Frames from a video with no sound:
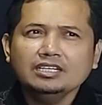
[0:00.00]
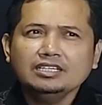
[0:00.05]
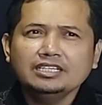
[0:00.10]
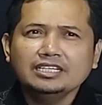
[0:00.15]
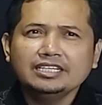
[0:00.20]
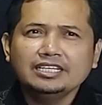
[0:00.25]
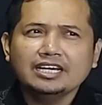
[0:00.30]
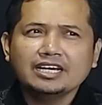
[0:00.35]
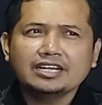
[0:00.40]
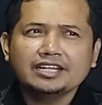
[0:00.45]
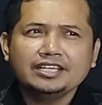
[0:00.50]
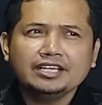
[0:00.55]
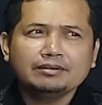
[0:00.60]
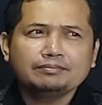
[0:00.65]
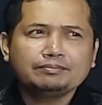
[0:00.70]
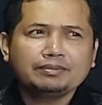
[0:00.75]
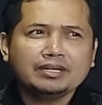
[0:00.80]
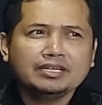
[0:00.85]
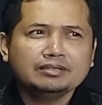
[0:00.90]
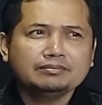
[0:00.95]
negara
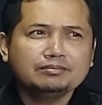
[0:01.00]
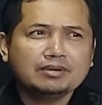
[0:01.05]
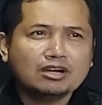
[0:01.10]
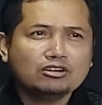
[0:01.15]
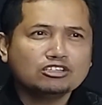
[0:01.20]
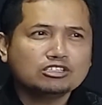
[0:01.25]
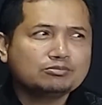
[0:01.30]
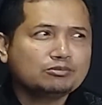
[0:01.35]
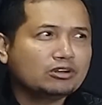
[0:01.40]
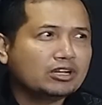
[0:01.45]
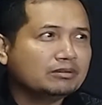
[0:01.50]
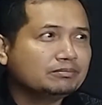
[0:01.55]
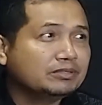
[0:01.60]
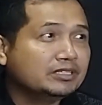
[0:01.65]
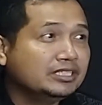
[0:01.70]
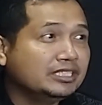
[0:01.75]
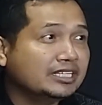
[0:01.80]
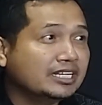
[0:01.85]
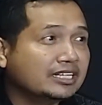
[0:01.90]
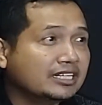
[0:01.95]
yang paling bagus mulaan
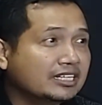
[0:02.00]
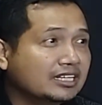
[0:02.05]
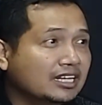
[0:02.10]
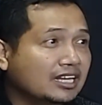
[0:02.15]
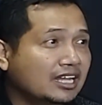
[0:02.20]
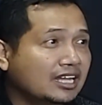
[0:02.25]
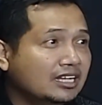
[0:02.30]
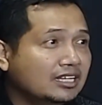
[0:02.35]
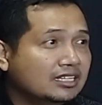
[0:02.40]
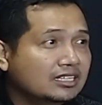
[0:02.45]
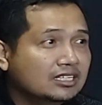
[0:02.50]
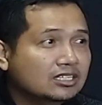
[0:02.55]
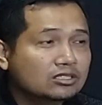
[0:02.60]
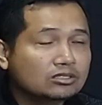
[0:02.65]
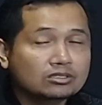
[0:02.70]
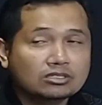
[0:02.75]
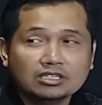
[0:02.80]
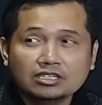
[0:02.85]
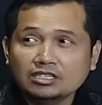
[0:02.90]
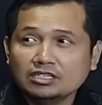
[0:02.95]
pendidikan adalah
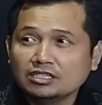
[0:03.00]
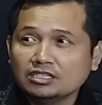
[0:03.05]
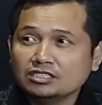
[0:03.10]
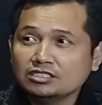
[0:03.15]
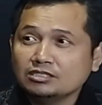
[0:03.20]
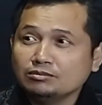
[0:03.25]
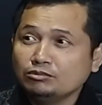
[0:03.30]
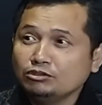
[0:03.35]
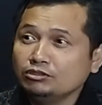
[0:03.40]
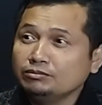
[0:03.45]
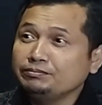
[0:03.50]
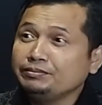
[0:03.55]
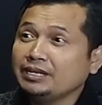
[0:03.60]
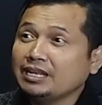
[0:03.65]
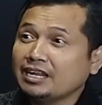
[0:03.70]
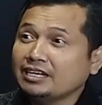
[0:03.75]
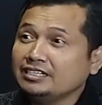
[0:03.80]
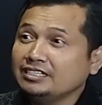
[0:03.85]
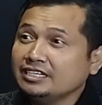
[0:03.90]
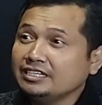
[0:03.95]
Eh, sebelum
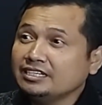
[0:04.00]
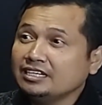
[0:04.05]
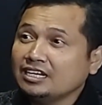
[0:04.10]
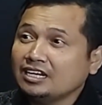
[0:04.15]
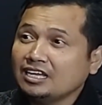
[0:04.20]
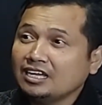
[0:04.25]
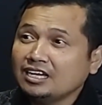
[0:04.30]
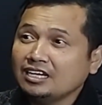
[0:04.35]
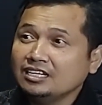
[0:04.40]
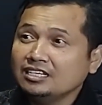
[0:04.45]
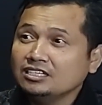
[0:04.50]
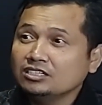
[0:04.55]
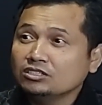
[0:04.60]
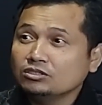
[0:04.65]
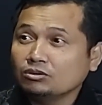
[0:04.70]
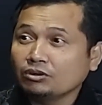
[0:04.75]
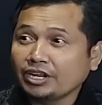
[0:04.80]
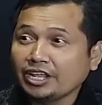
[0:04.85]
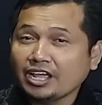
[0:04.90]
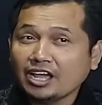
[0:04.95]
Finlandia adalah
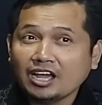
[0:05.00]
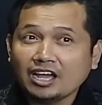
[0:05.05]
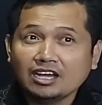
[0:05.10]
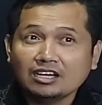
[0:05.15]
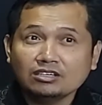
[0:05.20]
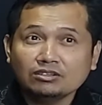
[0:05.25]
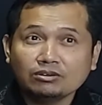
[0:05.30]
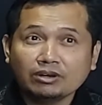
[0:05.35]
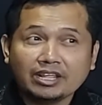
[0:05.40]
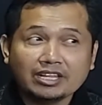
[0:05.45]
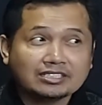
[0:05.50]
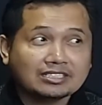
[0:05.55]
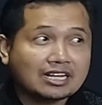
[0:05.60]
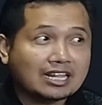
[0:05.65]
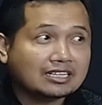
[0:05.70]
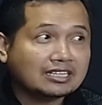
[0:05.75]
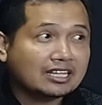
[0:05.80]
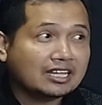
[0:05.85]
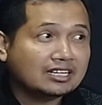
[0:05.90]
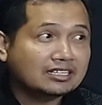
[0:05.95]
yeah. Korea, Korea
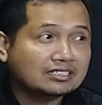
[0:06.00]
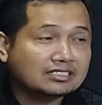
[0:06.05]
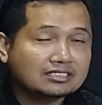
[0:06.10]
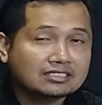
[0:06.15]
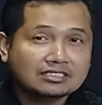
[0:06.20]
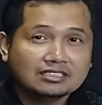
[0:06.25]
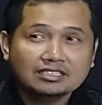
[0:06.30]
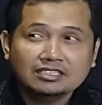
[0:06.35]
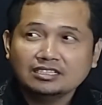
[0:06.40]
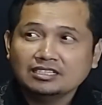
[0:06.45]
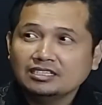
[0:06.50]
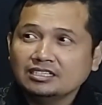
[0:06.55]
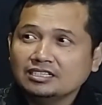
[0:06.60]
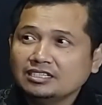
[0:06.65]
Selatan. Mm, yeah.